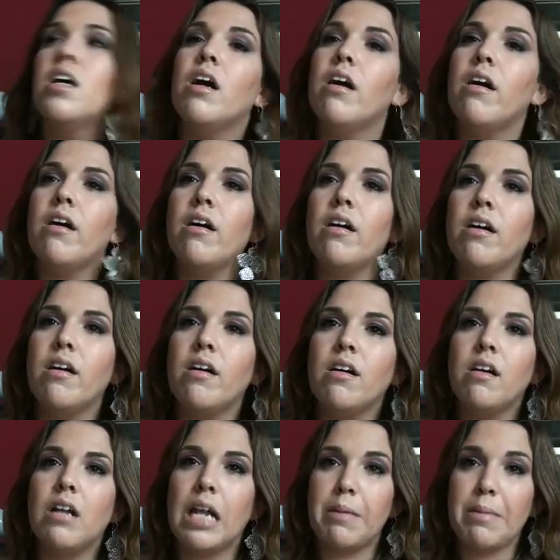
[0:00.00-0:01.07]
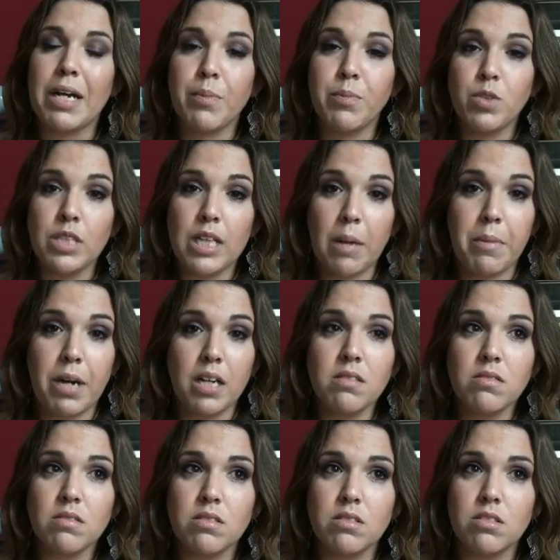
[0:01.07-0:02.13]
Euh, la marque Bioderma,
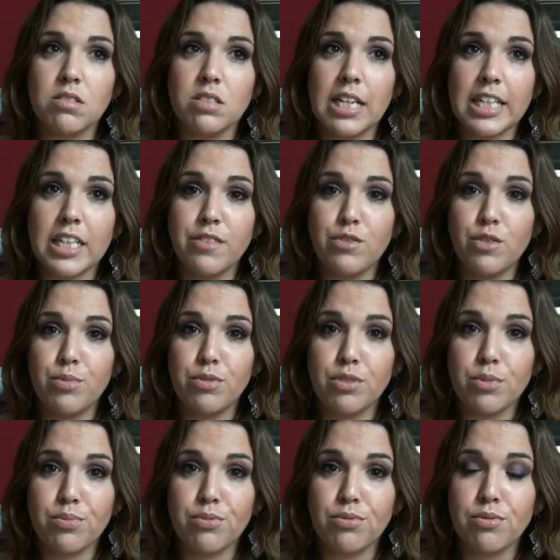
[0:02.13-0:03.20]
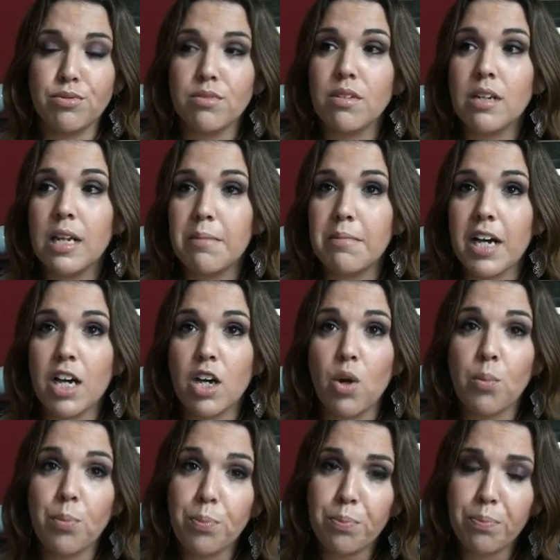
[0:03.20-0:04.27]
euh, je la kiffe de plus en plus. La marque
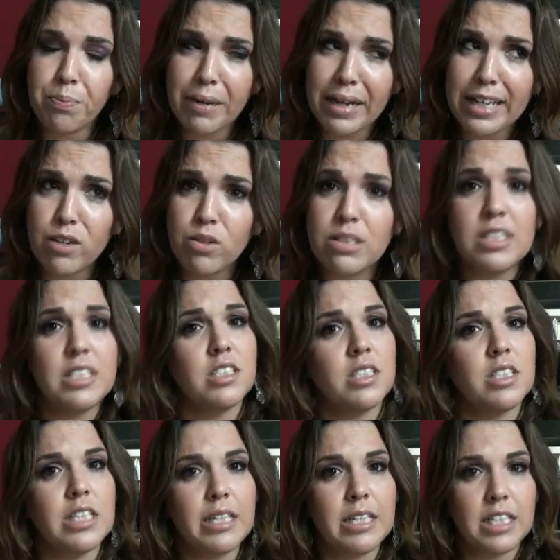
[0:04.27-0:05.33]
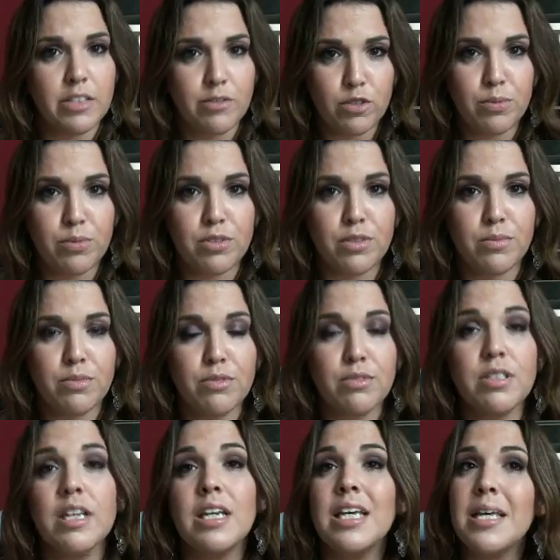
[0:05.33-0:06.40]
Ampriolis, je la kiffe de plus en plus.
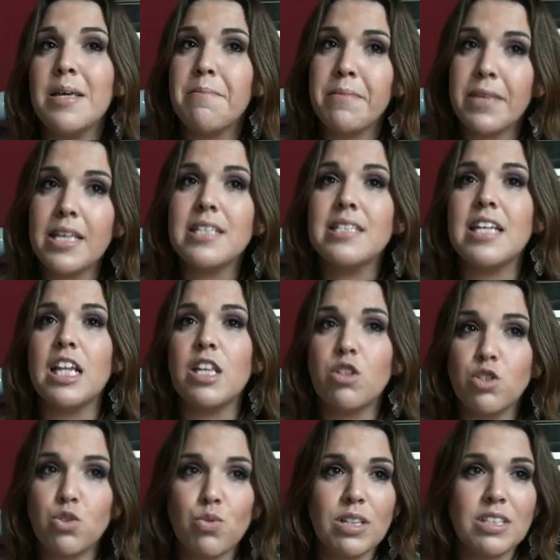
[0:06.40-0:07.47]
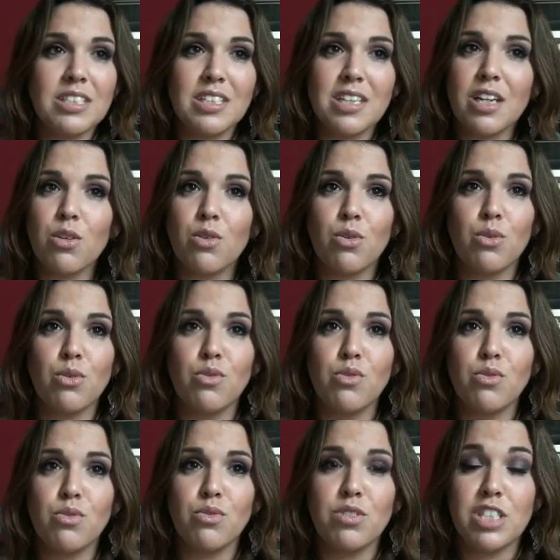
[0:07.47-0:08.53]
Mais celle que je dois dire
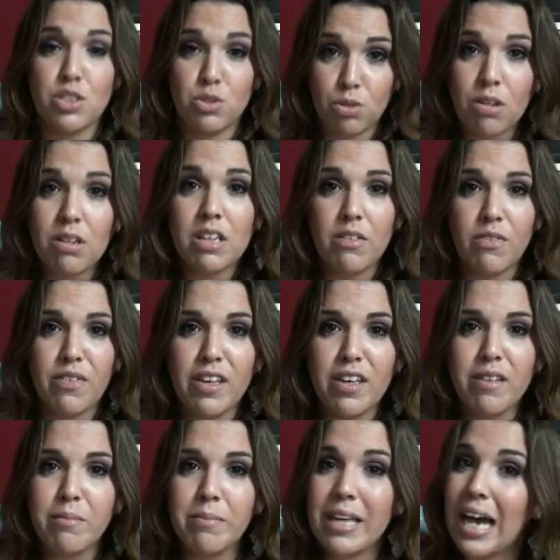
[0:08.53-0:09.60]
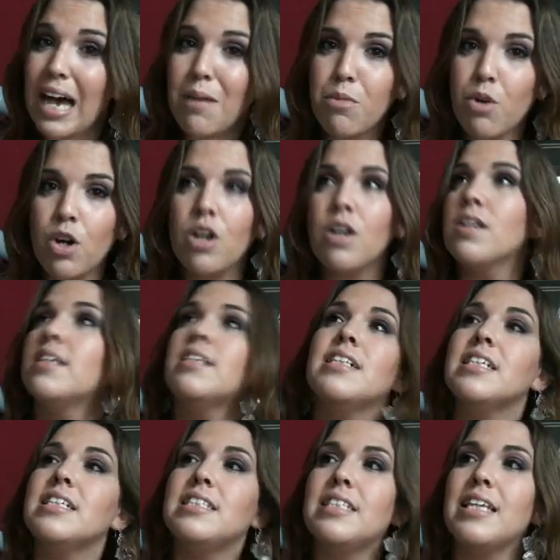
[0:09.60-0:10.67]
que j'ai surkiffé, mais à mort,
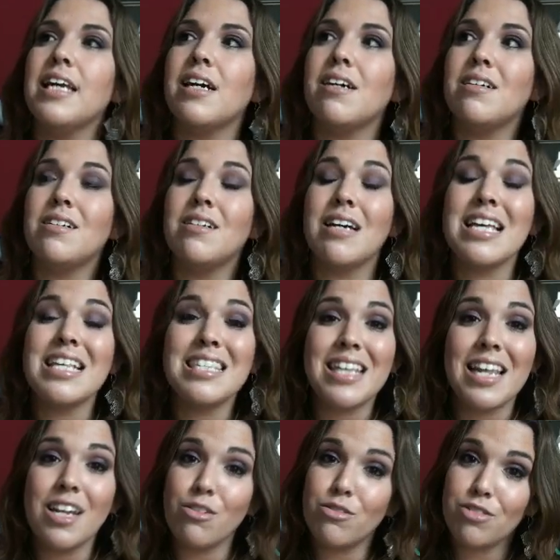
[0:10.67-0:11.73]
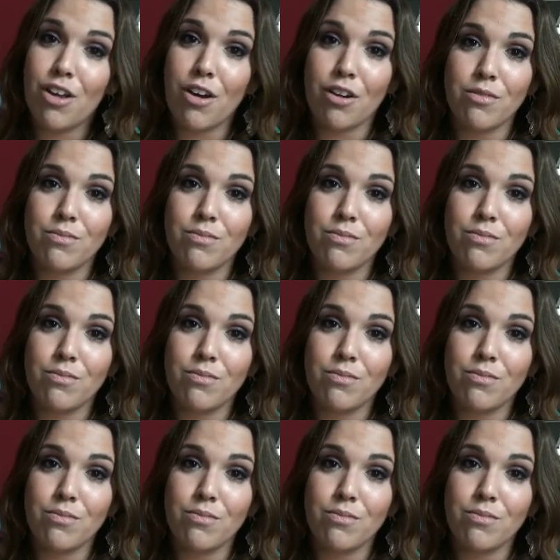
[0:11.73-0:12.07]
c'est euh, Estée Estelle Lauder.